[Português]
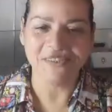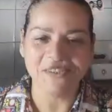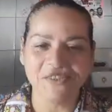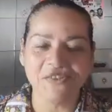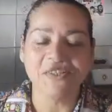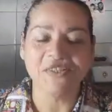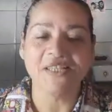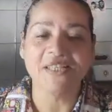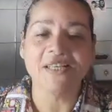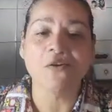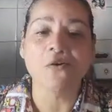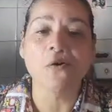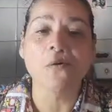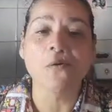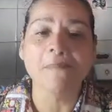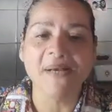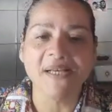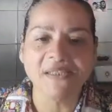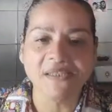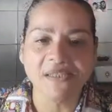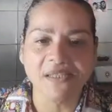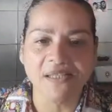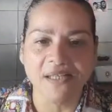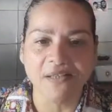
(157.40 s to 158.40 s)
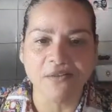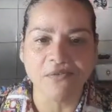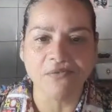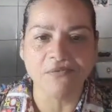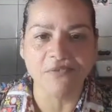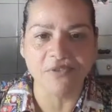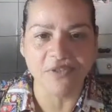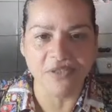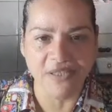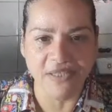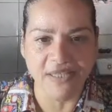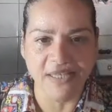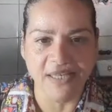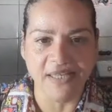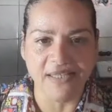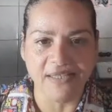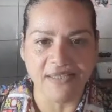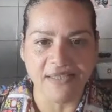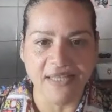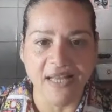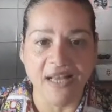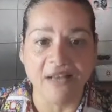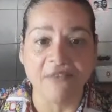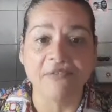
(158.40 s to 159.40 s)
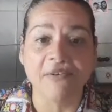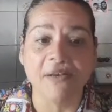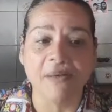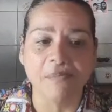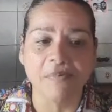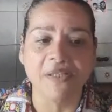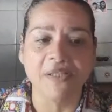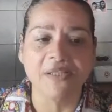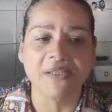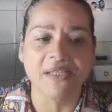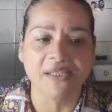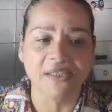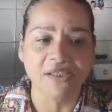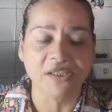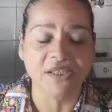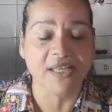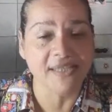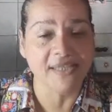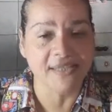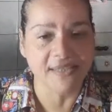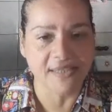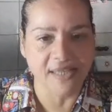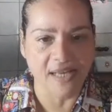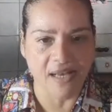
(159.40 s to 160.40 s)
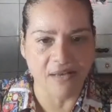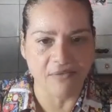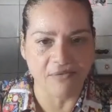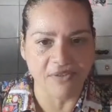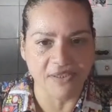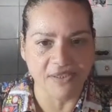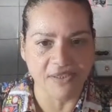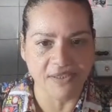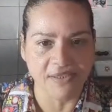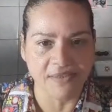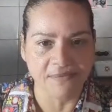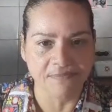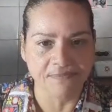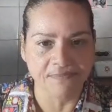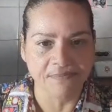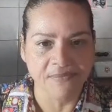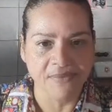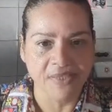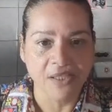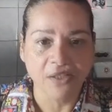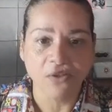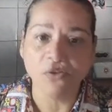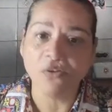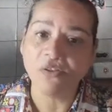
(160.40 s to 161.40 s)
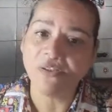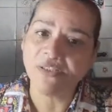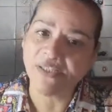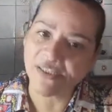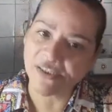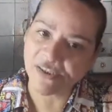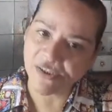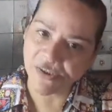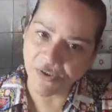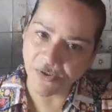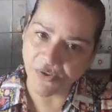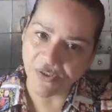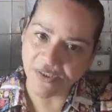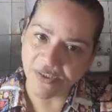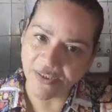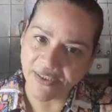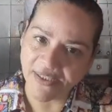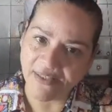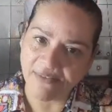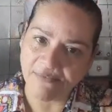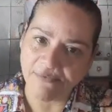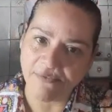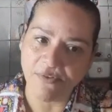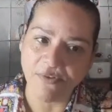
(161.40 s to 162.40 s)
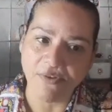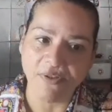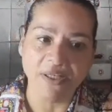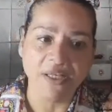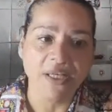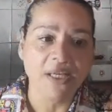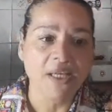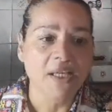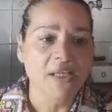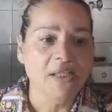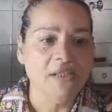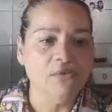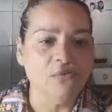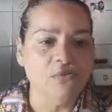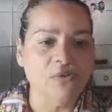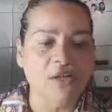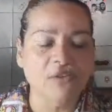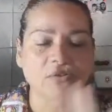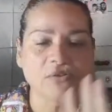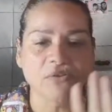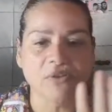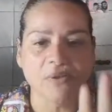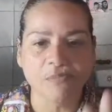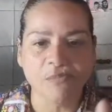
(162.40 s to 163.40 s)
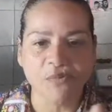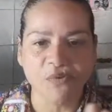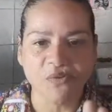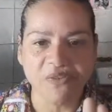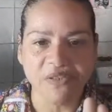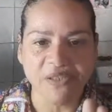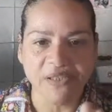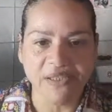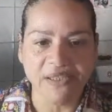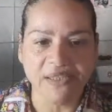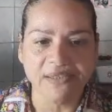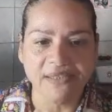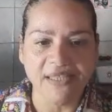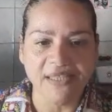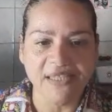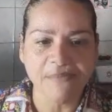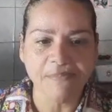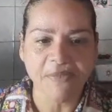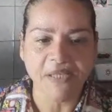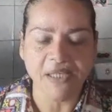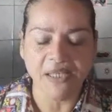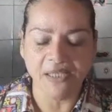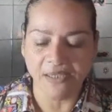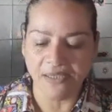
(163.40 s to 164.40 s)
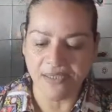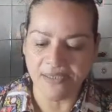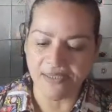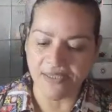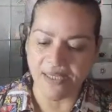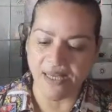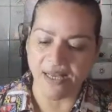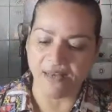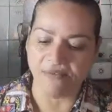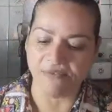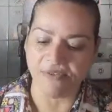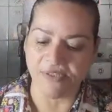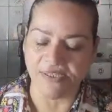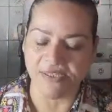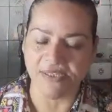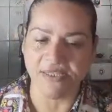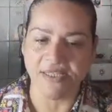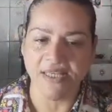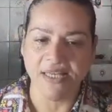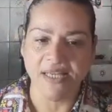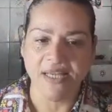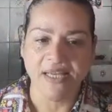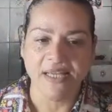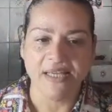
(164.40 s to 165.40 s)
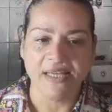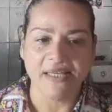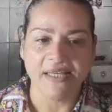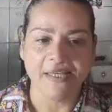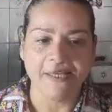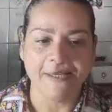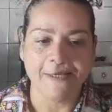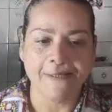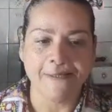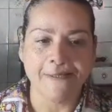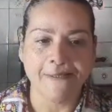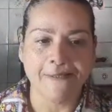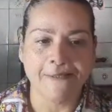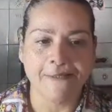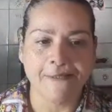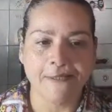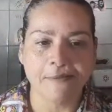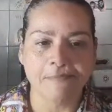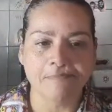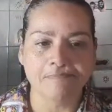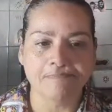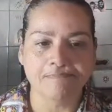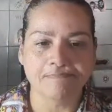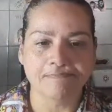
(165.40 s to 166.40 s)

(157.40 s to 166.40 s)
Hoje eu queria compartilhar com vocês a fábula das três árvores. Conta a história que havia no alto da montanha três pequenas árvores e